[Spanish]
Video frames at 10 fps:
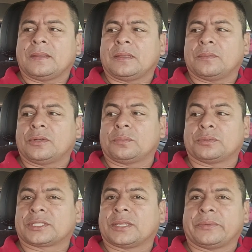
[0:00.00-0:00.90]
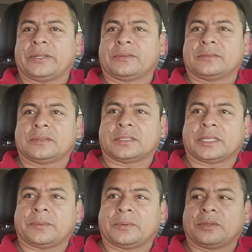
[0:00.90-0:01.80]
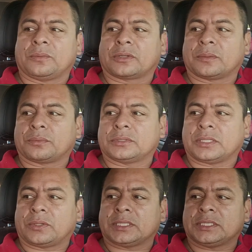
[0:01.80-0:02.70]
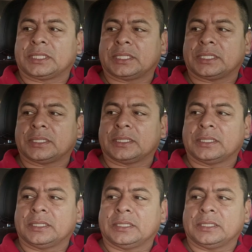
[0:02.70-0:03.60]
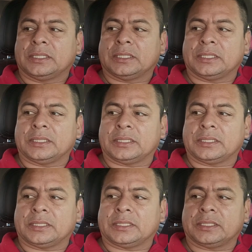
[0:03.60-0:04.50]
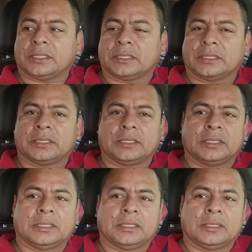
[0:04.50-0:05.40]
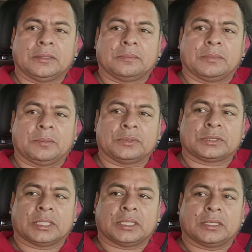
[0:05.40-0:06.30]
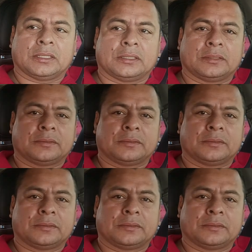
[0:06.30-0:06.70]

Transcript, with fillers: y bueno pues qué bueno qué bueno porque pues ahora sí que eh, vamos a